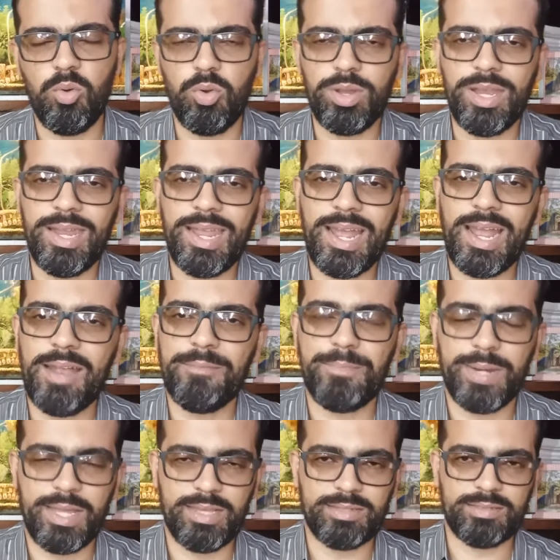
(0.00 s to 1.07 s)
olhar
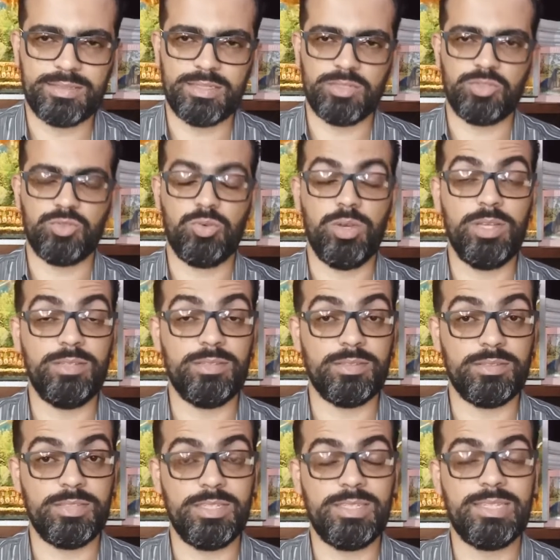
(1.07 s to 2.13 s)
para estas
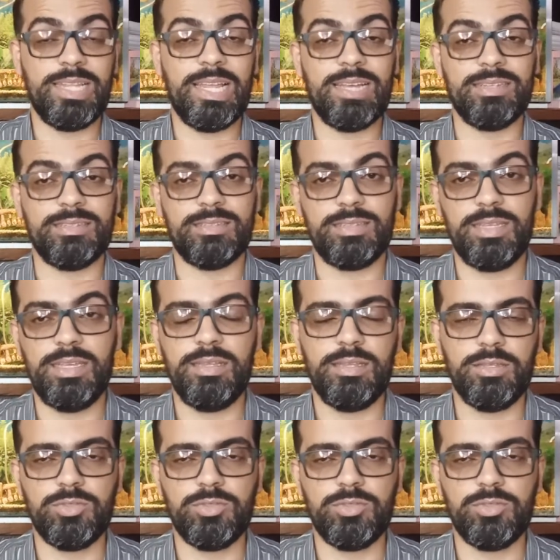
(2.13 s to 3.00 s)
coisas e trazer